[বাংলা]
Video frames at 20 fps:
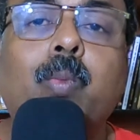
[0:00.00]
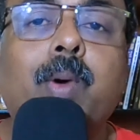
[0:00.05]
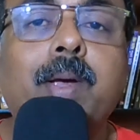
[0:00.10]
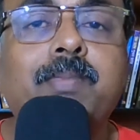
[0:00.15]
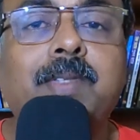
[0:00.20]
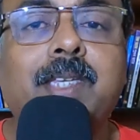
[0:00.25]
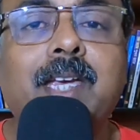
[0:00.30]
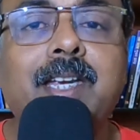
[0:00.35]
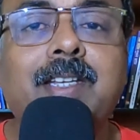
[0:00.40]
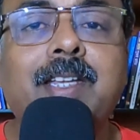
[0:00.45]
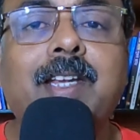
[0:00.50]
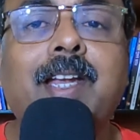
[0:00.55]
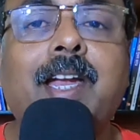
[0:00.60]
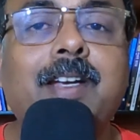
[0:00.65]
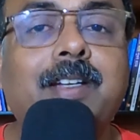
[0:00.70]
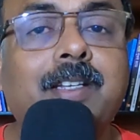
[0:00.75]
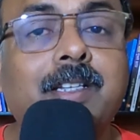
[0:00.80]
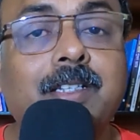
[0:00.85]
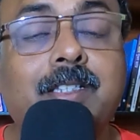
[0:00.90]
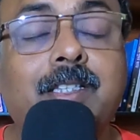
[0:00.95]
ওয়েবসাইটের
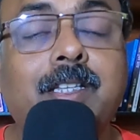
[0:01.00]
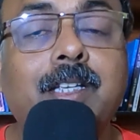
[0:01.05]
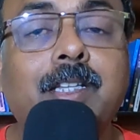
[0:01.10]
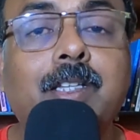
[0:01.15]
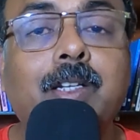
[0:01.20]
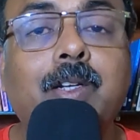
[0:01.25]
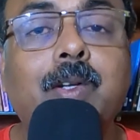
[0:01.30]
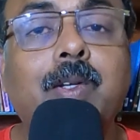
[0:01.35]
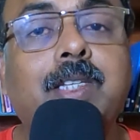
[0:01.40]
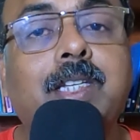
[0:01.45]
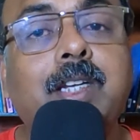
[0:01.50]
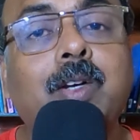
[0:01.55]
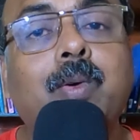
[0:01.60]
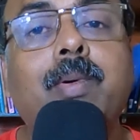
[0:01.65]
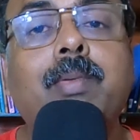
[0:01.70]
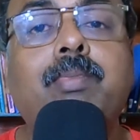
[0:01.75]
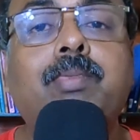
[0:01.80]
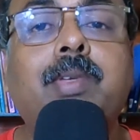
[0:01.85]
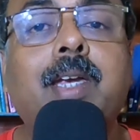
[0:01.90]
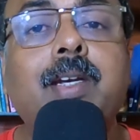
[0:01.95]
অ্যাড্রেস দিয়ে দিল যে
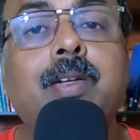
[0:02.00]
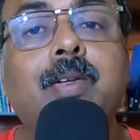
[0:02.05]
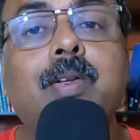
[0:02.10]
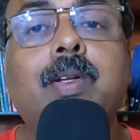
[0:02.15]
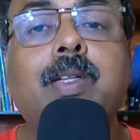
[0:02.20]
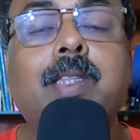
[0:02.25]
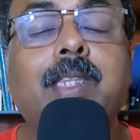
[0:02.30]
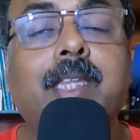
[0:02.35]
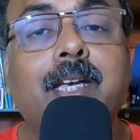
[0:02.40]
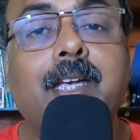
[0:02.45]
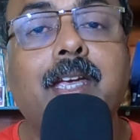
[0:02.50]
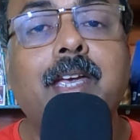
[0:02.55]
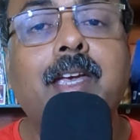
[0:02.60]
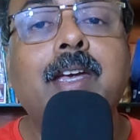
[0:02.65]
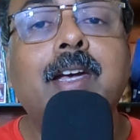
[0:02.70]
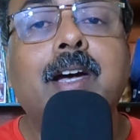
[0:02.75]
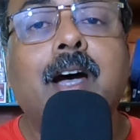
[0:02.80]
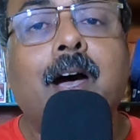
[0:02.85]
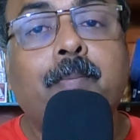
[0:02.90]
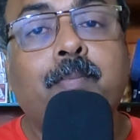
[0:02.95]
ওয়েবসাইটগুলো দেখে
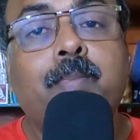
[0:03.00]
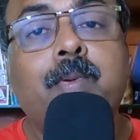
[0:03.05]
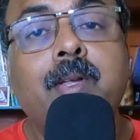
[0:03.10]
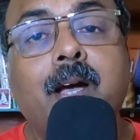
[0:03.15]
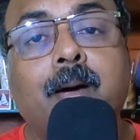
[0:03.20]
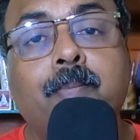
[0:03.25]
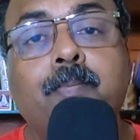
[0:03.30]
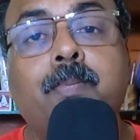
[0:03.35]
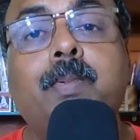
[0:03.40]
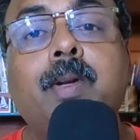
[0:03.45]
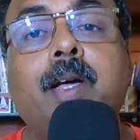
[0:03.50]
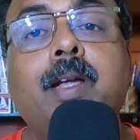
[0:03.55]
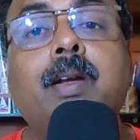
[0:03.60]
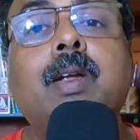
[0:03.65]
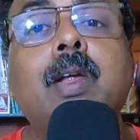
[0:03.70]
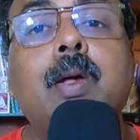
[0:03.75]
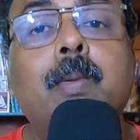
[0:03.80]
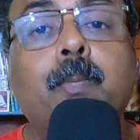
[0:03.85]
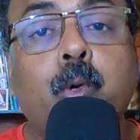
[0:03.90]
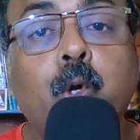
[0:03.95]
আপনি আপনার
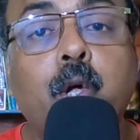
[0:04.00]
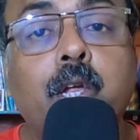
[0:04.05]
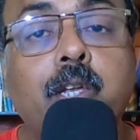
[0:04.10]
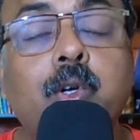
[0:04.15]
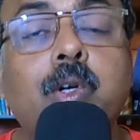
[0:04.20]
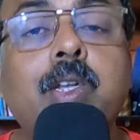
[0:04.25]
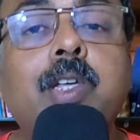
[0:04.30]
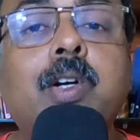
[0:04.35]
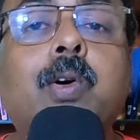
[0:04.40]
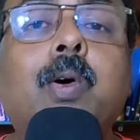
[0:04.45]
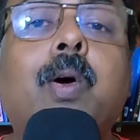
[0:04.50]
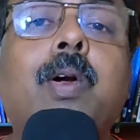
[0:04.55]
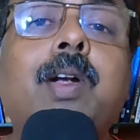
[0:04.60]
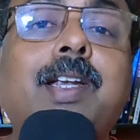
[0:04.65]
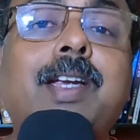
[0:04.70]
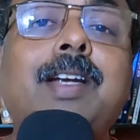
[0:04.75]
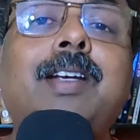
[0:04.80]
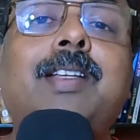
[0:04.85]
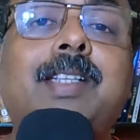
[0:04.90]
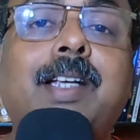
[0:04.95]
প্রয়োজনীয়
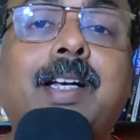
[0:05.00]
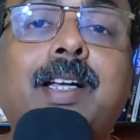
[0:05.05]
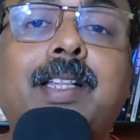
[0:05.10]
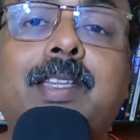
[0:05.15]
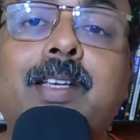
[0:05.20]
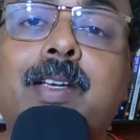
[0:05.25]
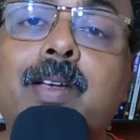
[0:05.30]
কন্টেন্ট সেখান